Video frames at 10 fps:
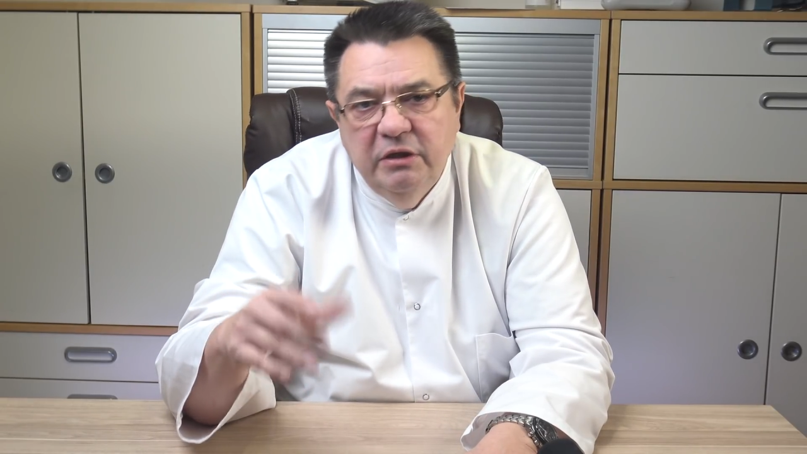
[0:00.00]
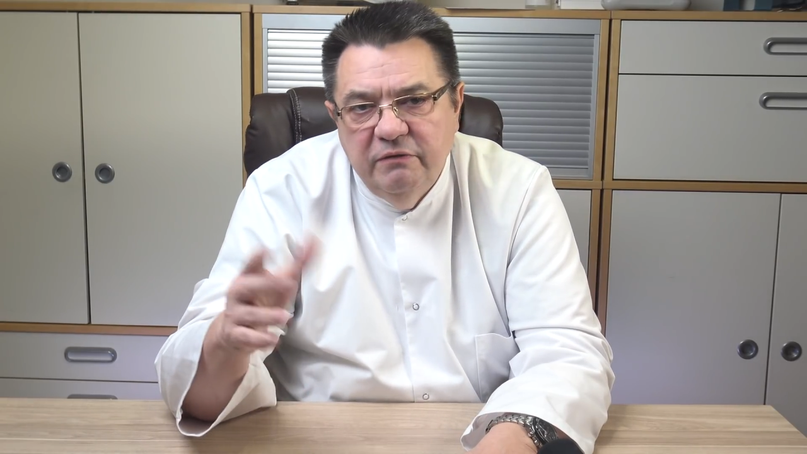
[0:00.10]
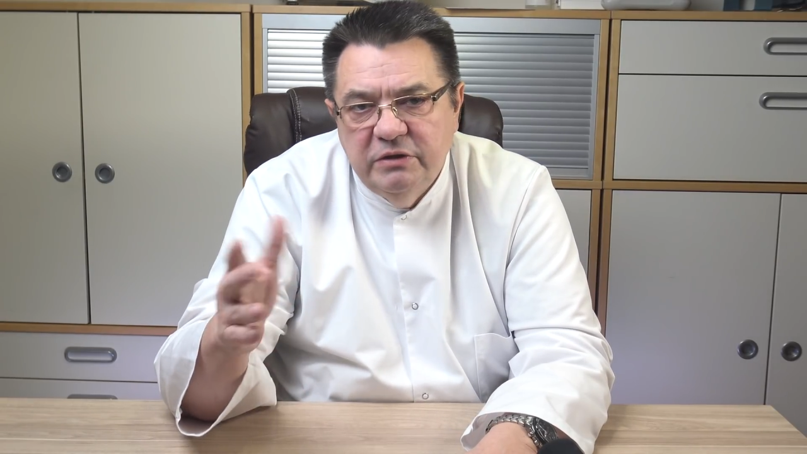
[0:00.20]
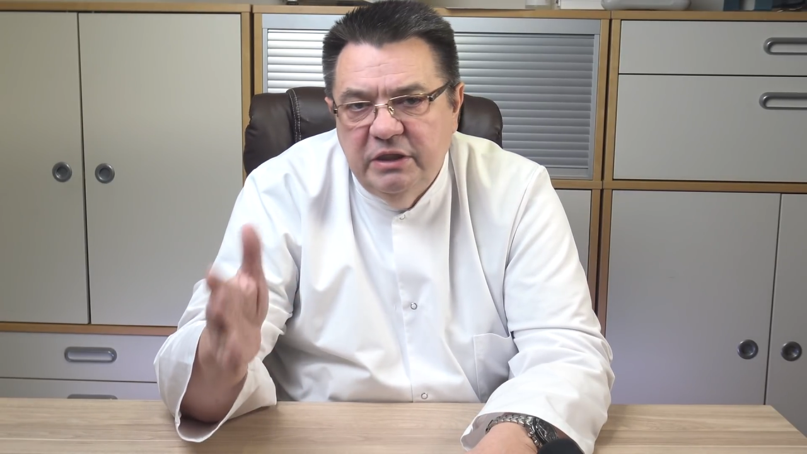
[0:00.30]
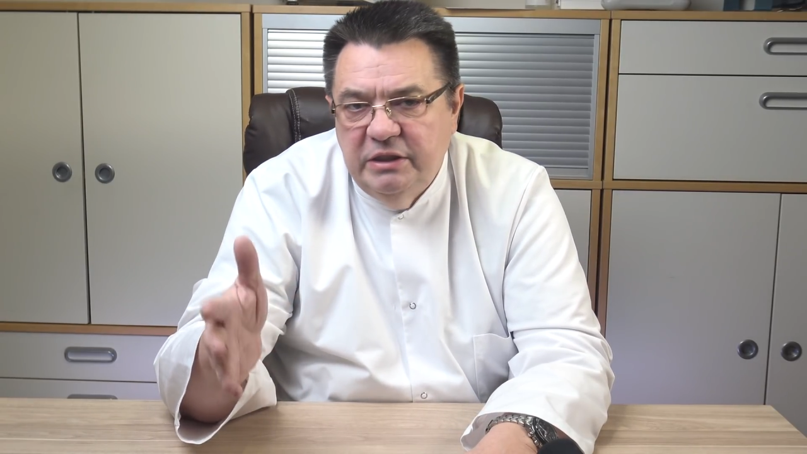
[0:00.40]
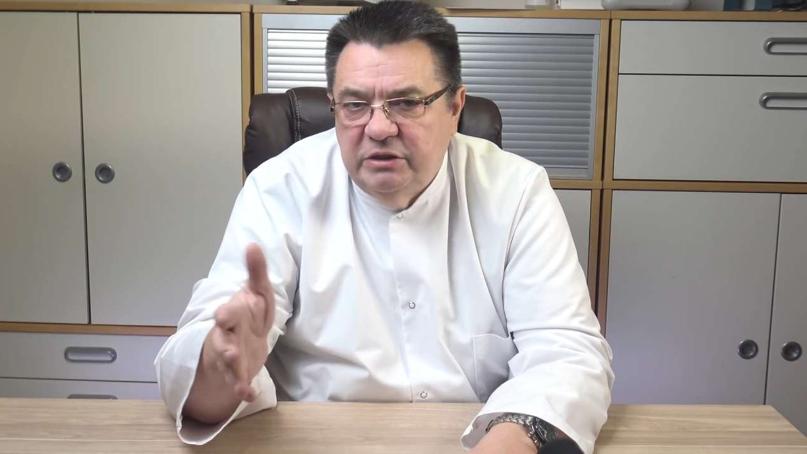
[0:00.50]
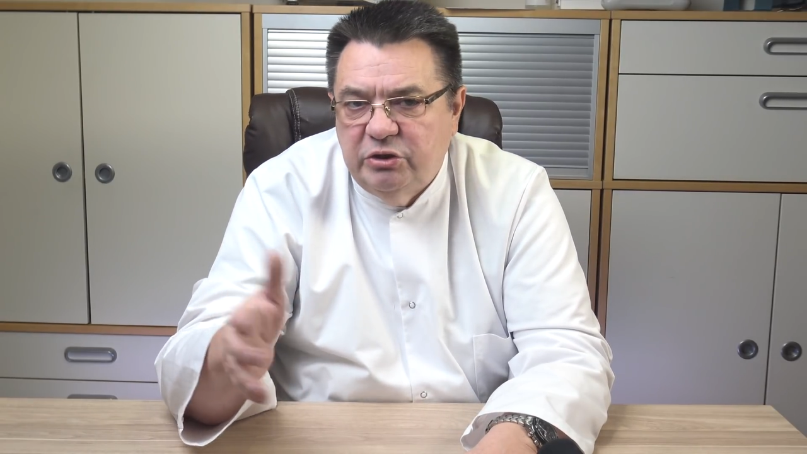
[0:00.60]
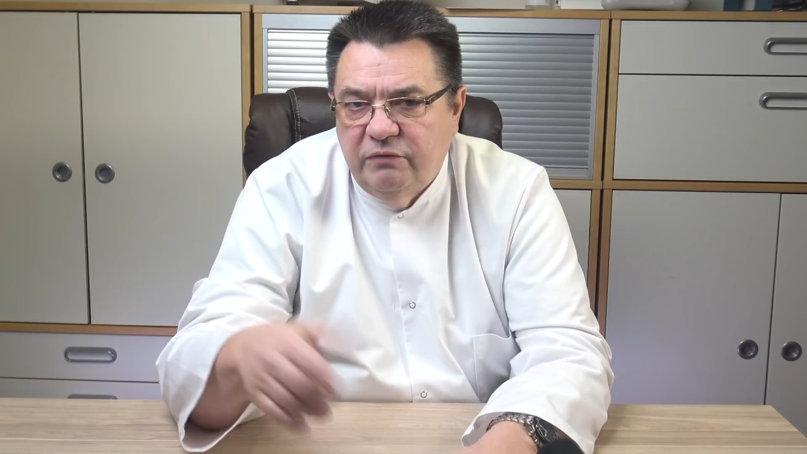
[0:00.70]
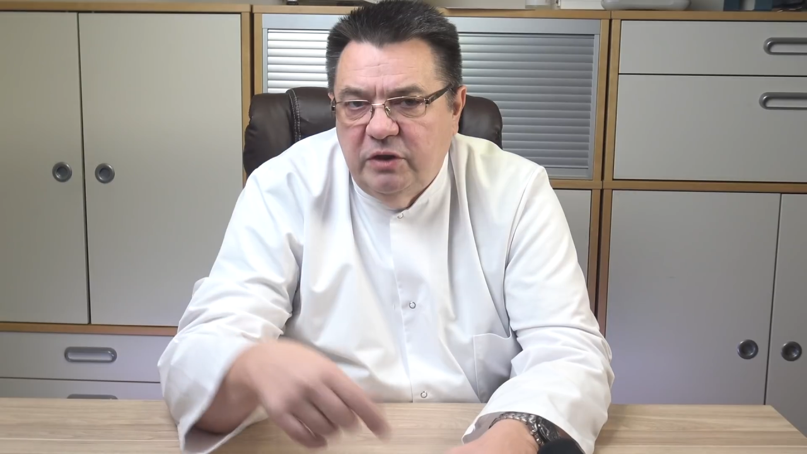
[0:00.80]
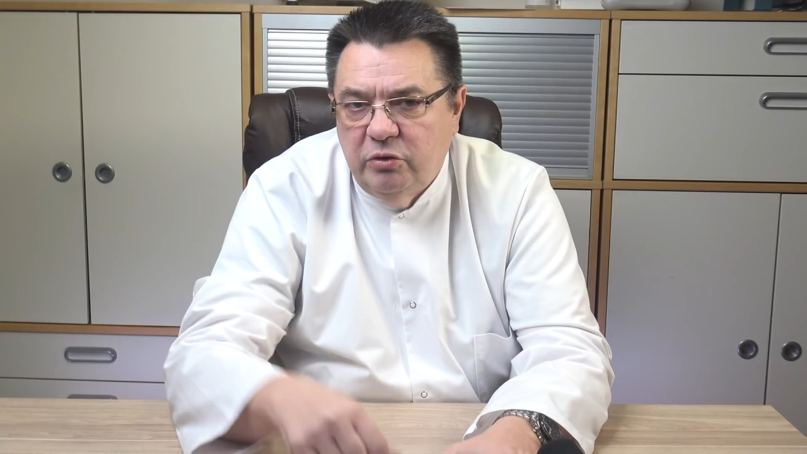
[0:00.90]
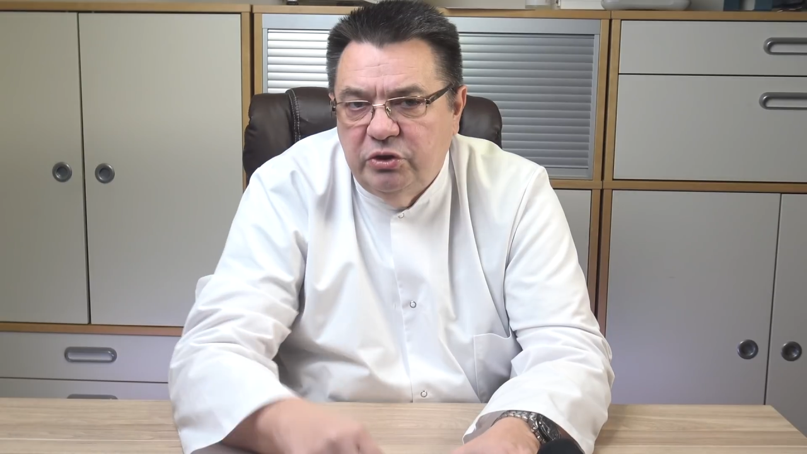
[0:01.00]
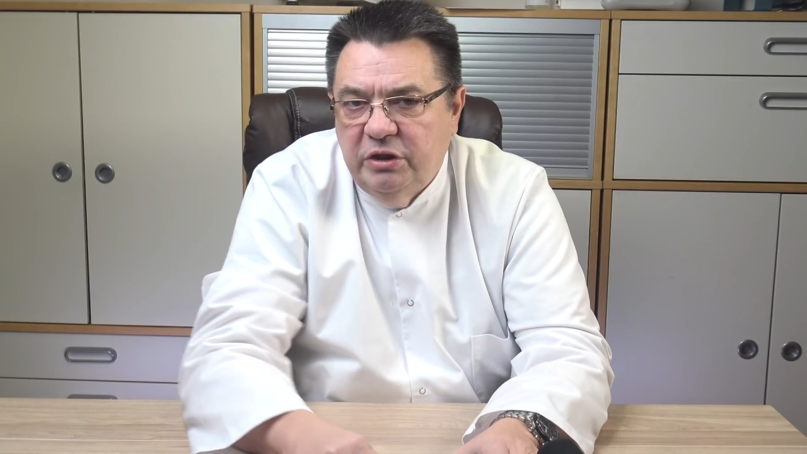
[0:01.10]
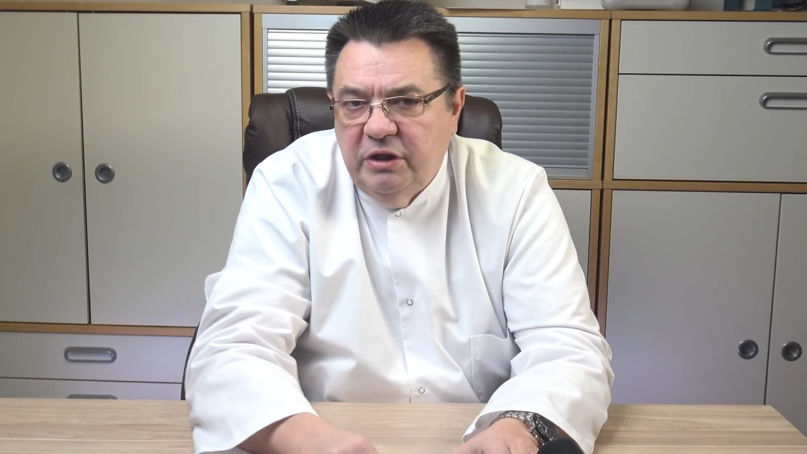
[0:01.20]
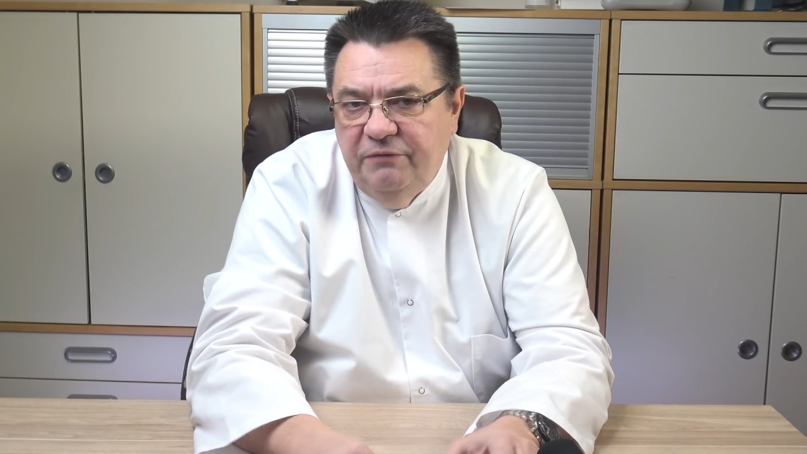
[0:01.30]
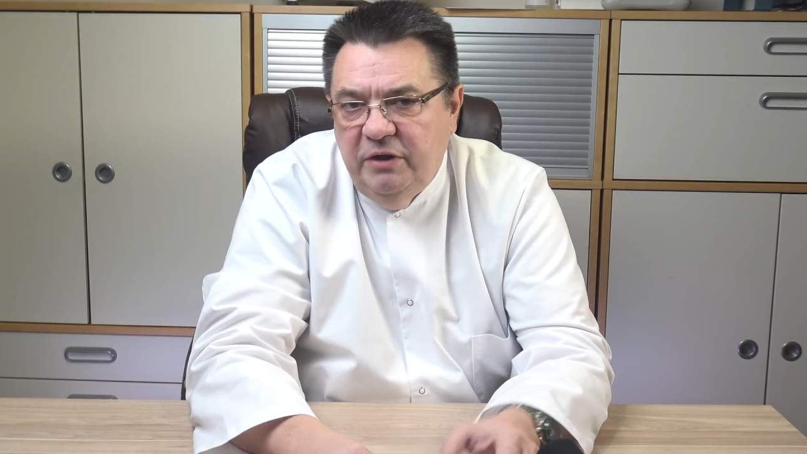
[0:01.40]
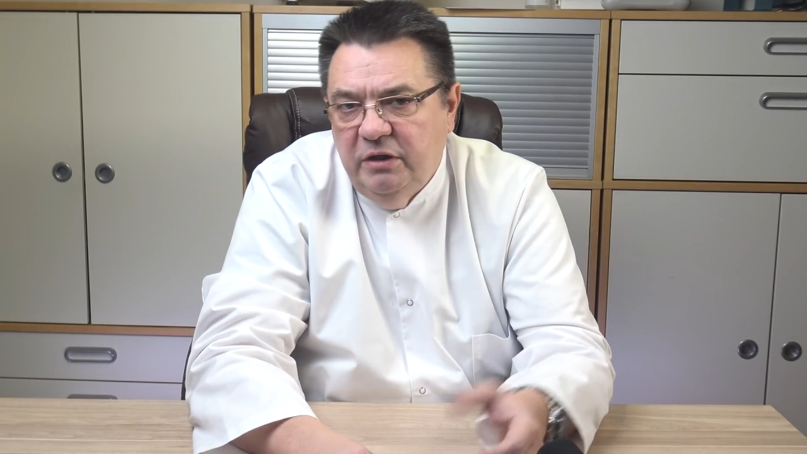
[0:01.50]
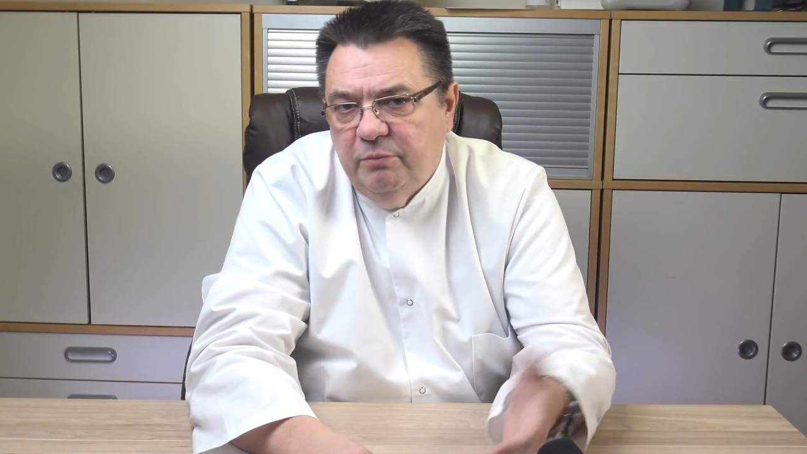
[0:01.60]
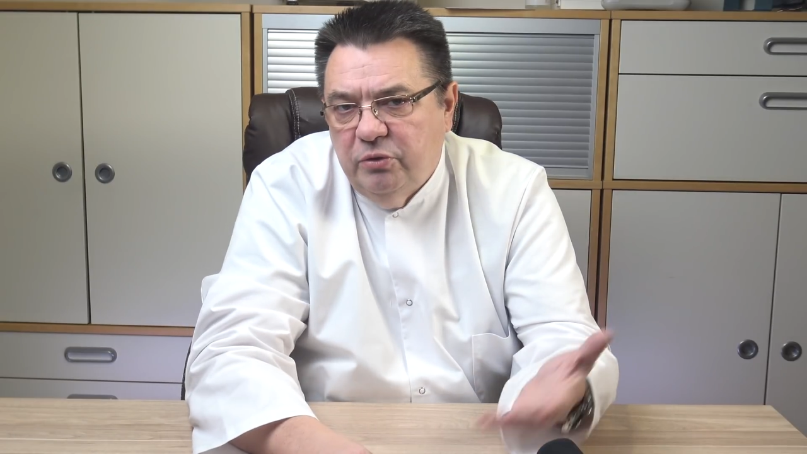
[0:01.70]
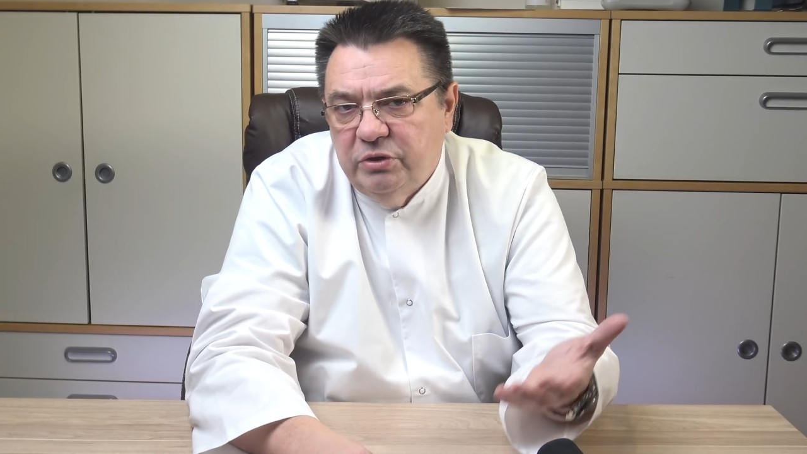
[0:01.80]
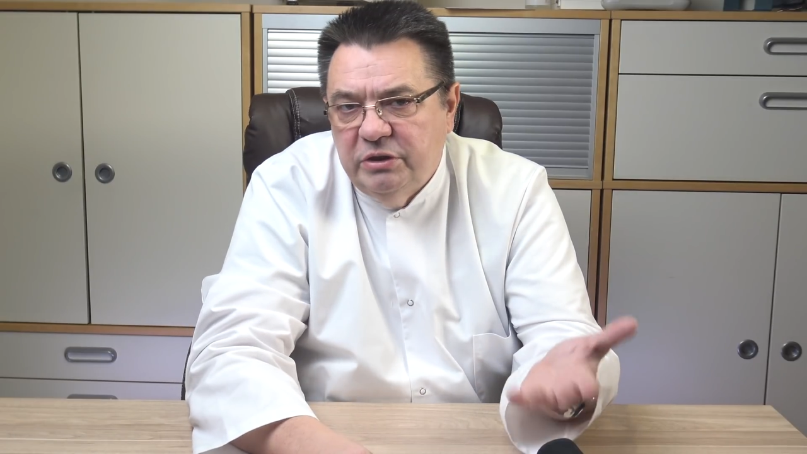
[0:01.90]
Вы знаете, что в хороший кофейник
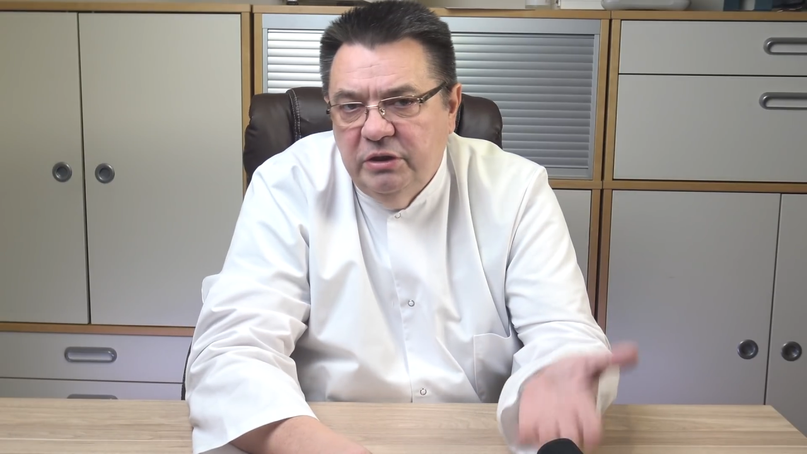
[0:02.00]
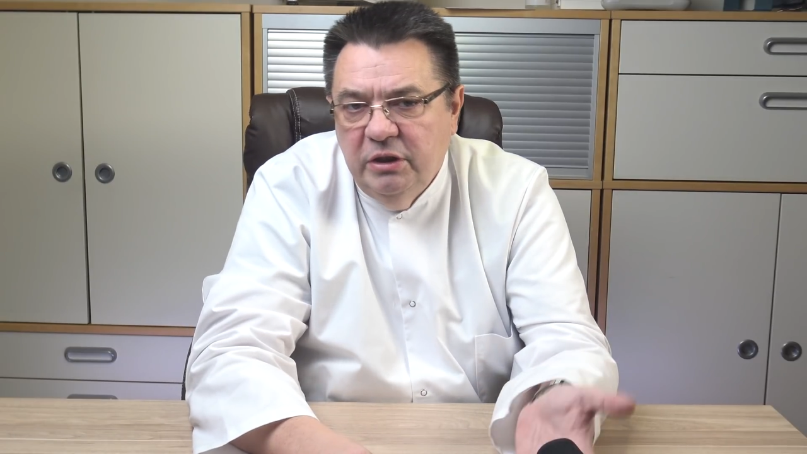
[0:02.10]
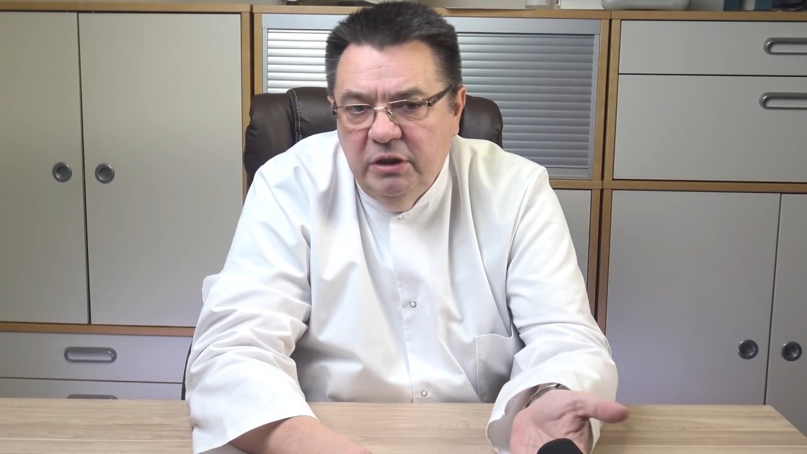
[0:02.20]
порция